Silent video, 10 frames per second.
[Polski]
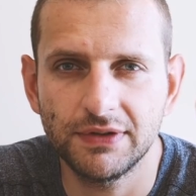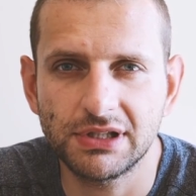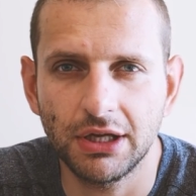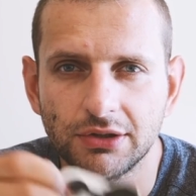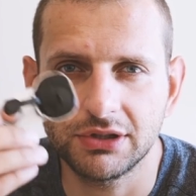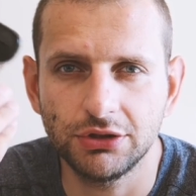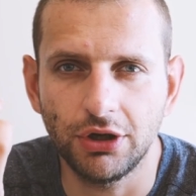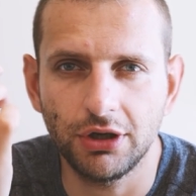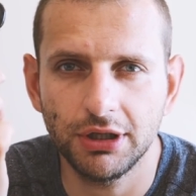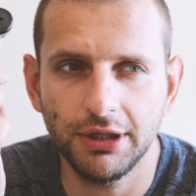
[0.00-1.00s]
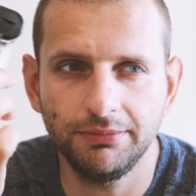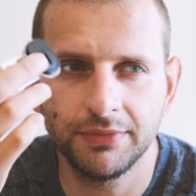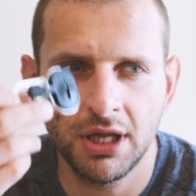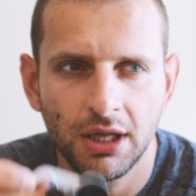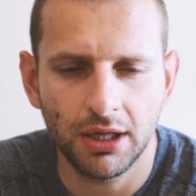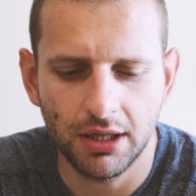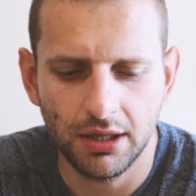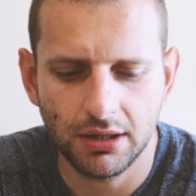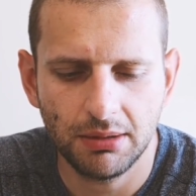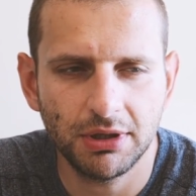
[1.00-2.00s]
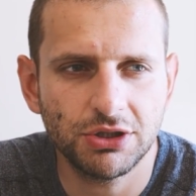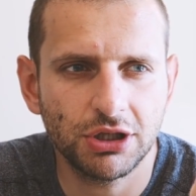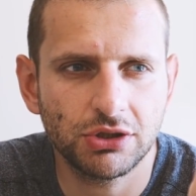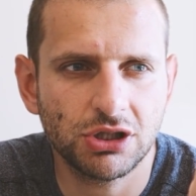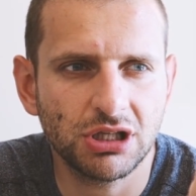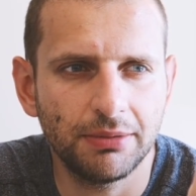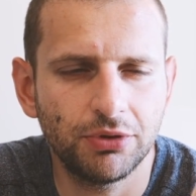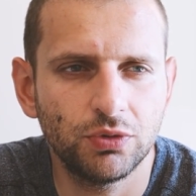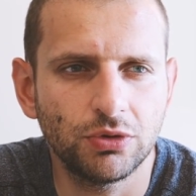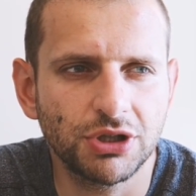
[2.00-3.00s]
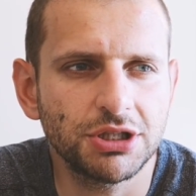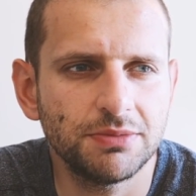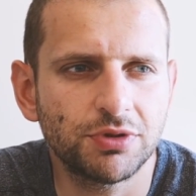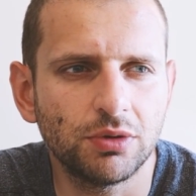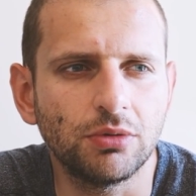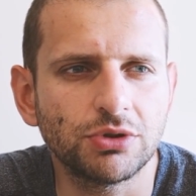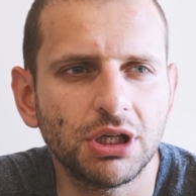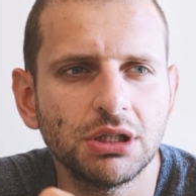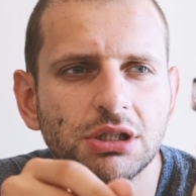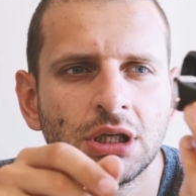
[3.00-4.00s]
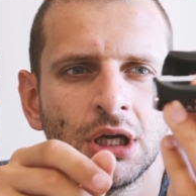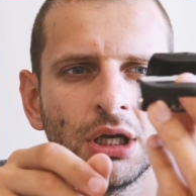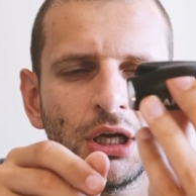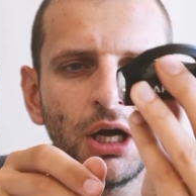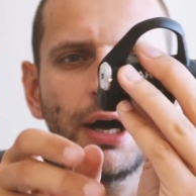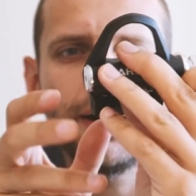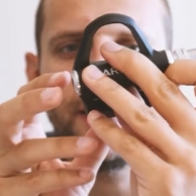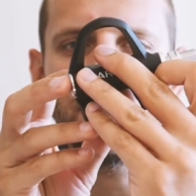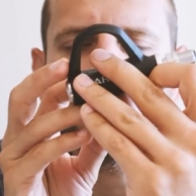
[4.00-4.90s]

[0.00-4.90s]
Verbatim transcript: wystających dongli, e, nie ma niczego, co trzeba podłączać i przełączać. E,